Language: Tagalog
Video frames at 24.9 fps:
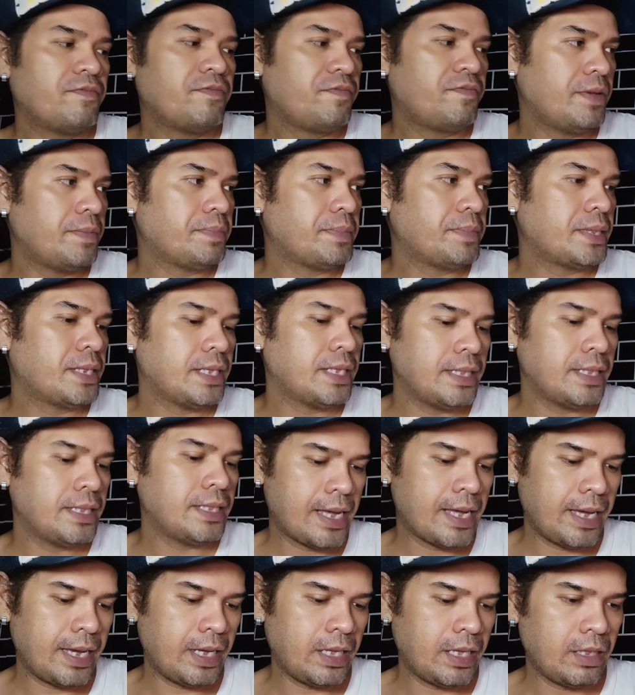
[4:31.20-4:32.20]
59
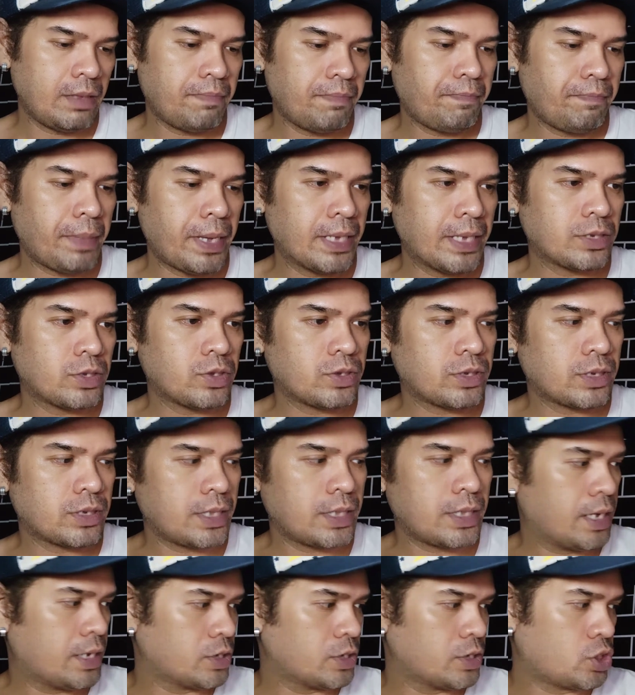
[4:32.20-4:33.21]

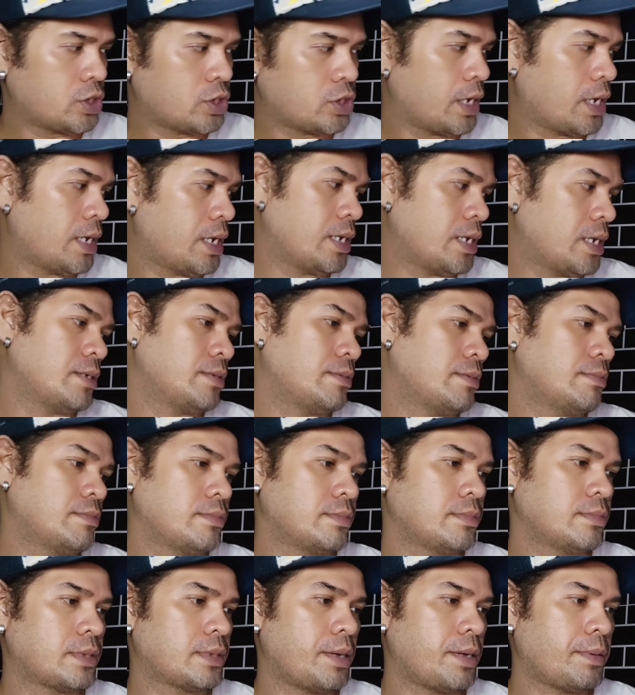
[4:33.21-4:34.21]
pesos lang siya.
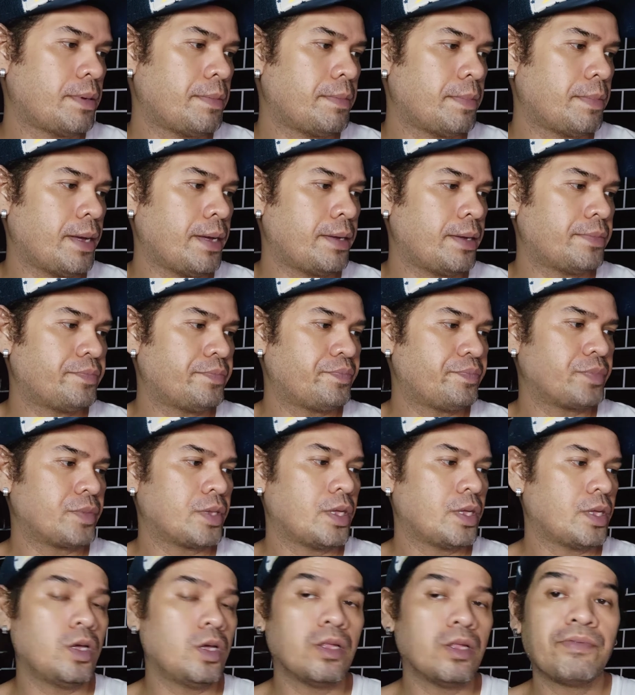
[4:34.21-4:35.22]
Tama ba?
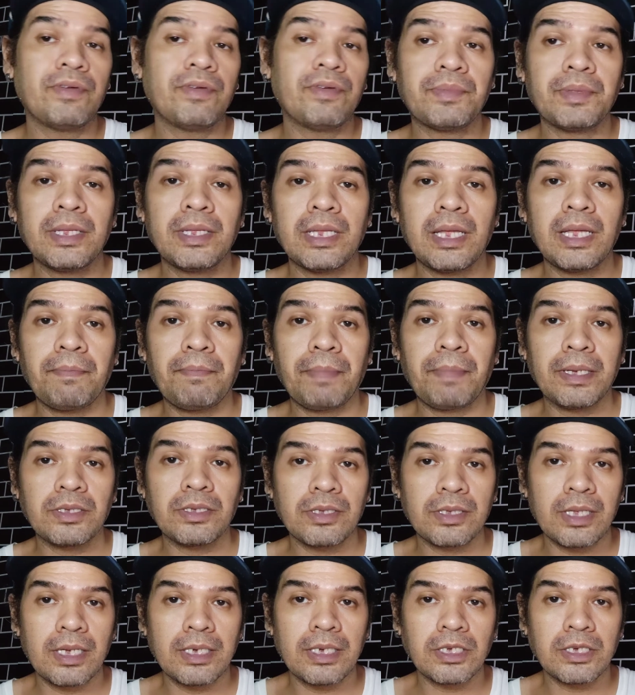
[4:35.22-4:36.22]
Ayun, 59
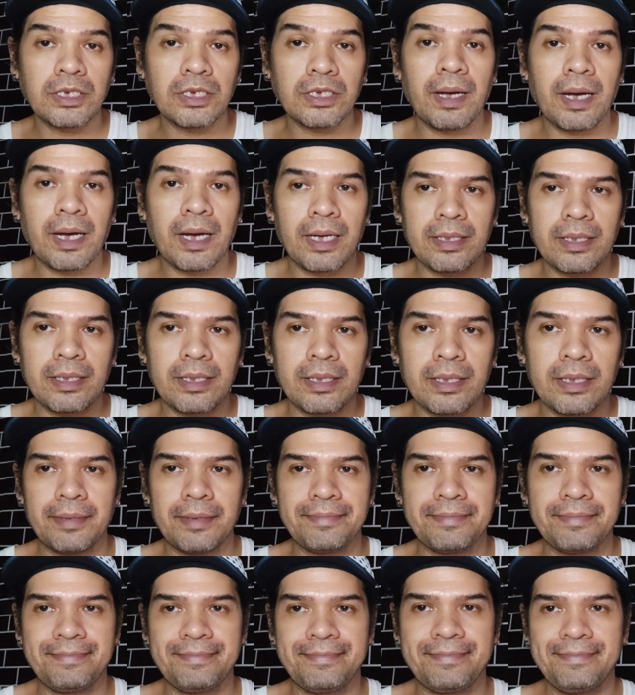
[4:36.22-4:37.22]
pesos lang siya makating.
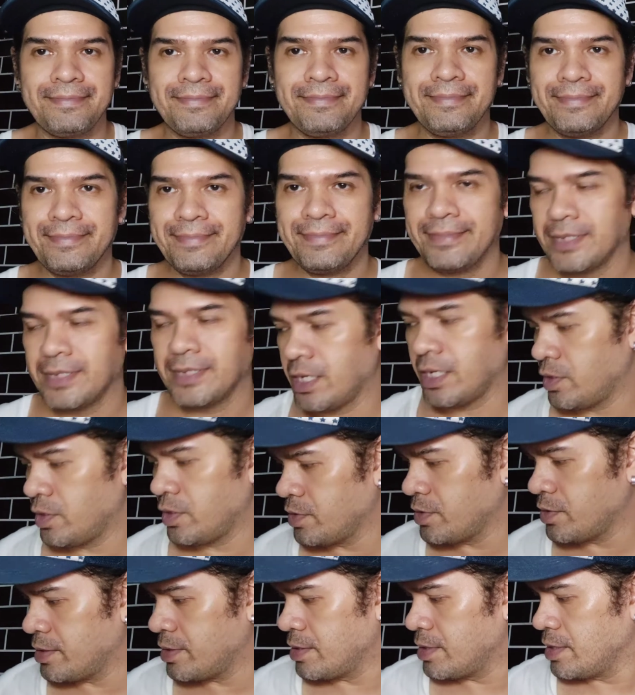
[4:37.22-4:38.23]

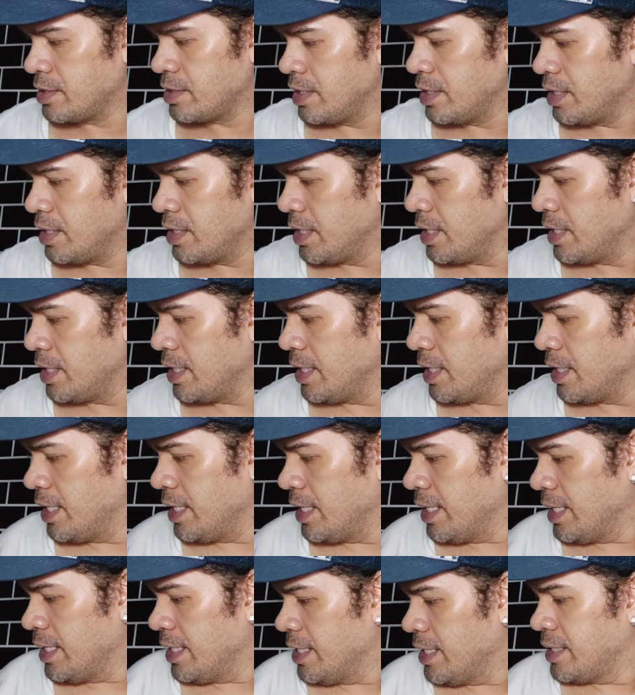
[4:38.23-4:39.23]
Ayun.
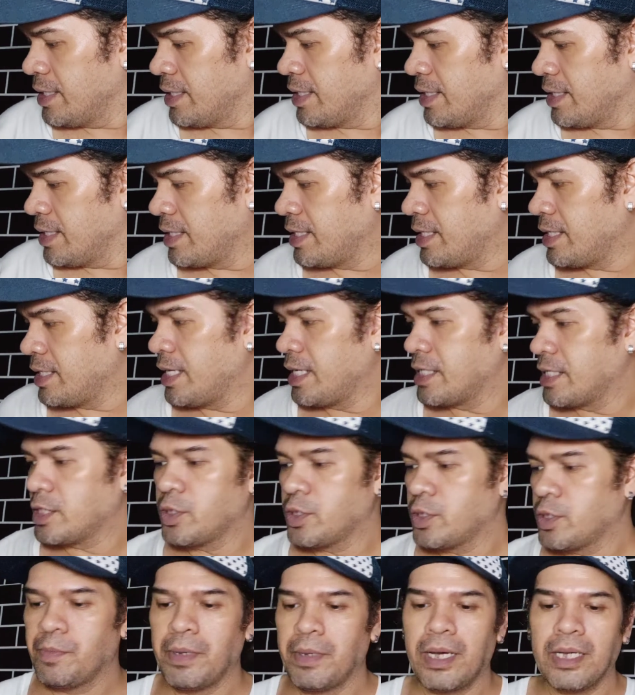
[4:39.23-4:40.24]
Then the next
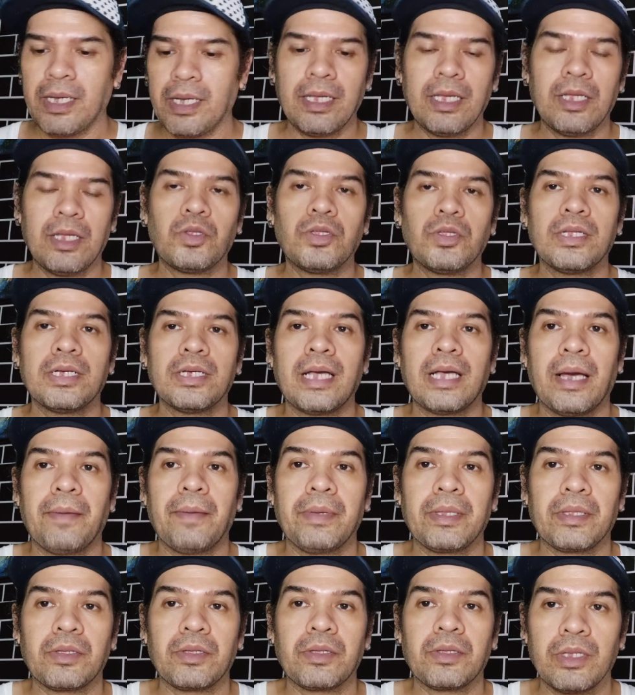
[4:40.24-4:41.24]
one makating. Ito
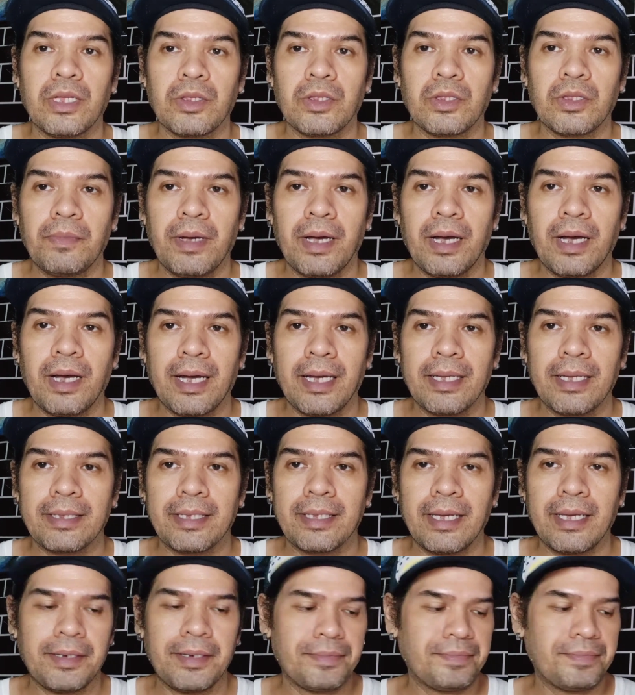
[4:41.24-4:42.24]
nagamit ko na to
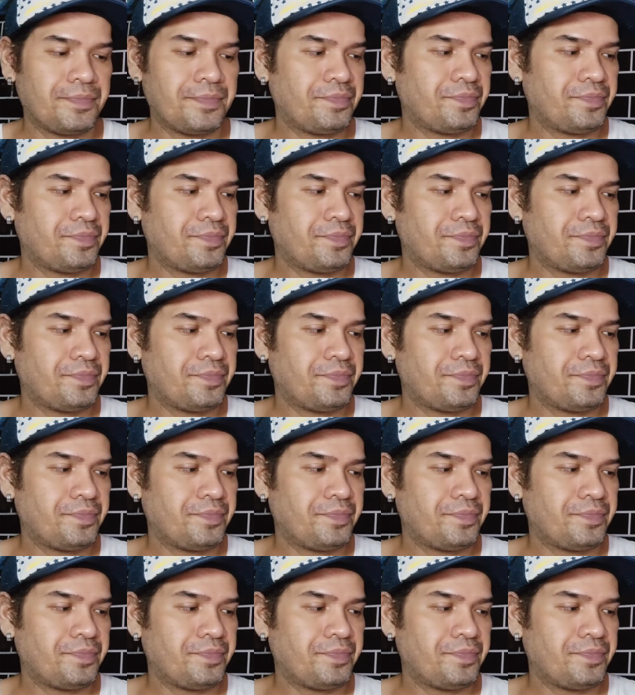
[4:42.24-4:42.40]
makating.